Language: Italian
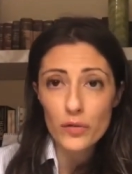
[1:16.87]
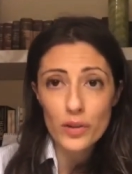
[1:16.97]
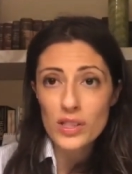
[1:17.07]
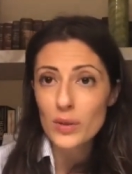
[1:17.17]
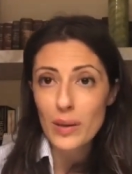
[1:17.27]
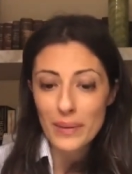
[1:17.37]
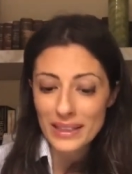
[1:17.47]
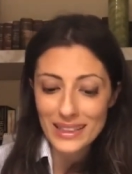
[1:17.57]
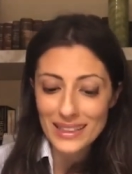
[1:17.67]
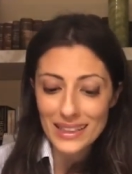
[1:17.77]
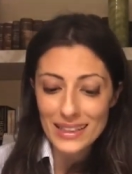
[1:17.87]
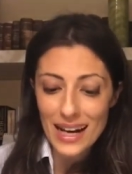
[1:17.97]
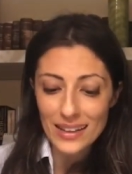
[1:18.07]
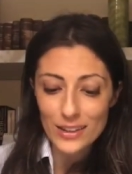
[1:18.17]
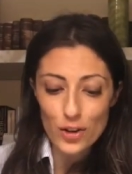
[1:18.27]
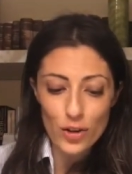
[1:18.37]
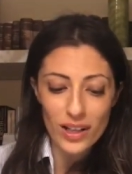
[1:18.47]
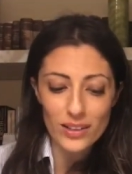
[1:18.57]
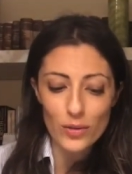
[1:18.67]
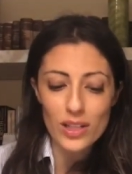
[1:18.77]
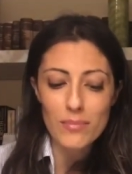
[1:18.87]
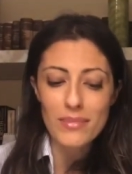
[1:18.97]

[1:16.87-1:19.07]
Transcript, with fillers: forse una partita a dadi giocata ogni